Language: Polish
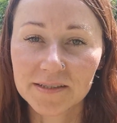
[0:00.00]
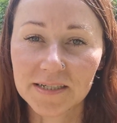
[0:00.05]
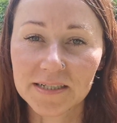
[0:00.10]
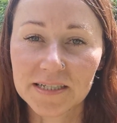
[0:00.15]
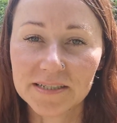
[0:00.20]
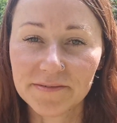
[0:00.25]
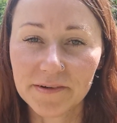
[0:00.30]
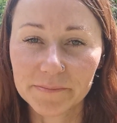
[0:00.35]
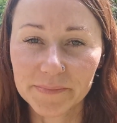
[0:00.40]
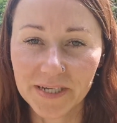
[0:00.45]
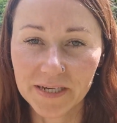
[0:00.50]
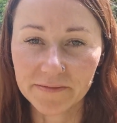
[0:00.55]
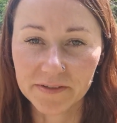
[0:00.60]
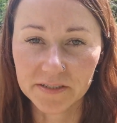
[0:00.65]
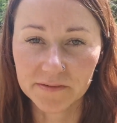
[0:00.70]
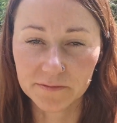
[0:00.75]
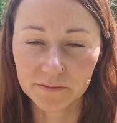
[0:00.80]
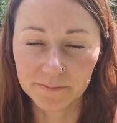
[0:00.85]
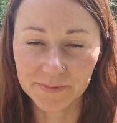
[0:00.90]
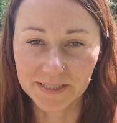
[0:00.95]
Nagrywam dla
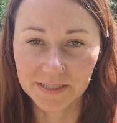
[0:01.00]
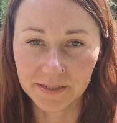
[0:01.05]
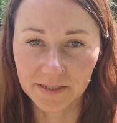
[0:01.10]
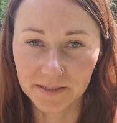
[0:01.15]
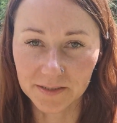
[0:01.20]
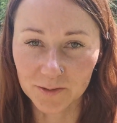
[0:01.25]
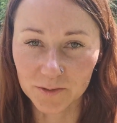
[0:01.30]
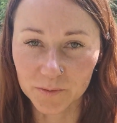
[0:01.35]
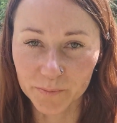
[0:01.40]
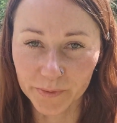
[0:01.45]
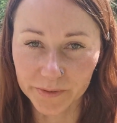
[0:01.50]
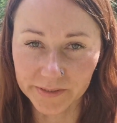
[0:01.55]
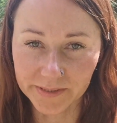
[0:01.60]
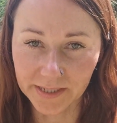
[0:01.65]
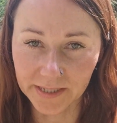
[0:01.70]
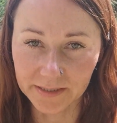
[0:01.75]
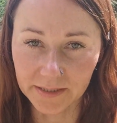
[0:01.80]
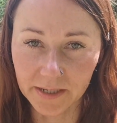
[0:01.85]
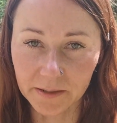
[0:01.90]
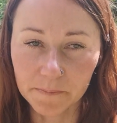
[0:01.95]
Was w sumie takiego
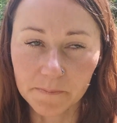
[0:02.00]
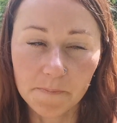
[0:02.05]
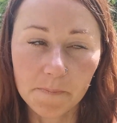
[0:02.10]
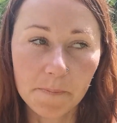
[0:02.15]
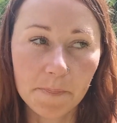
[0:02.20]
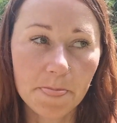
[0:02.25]
spontana.